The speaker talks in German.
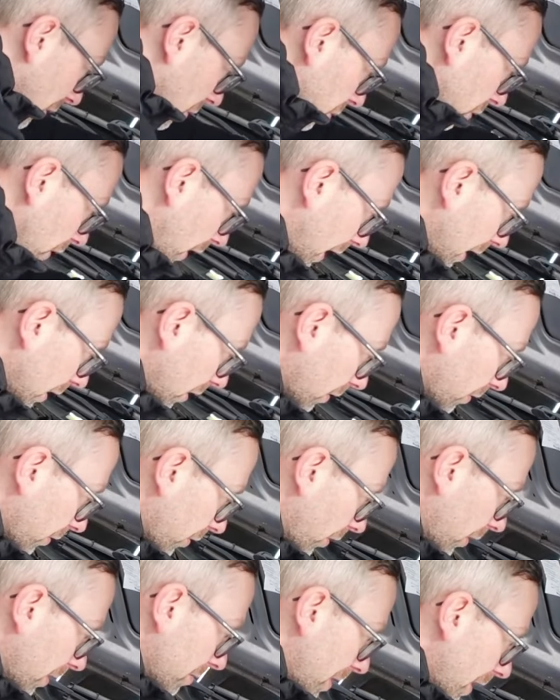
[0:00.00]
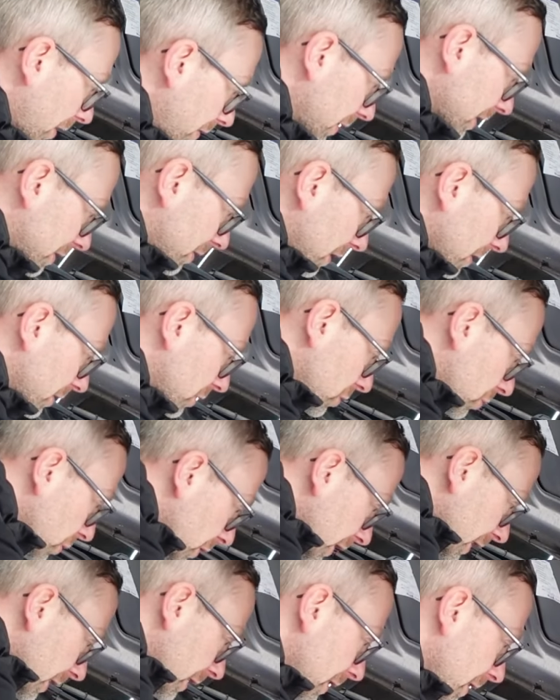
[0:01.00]
Auto reinläuft. So, dann machen wir jetzt wieder zu
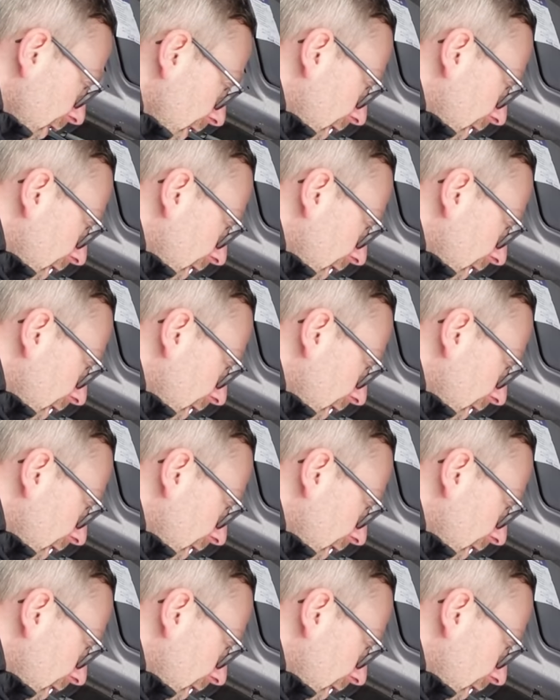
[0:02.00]
hier.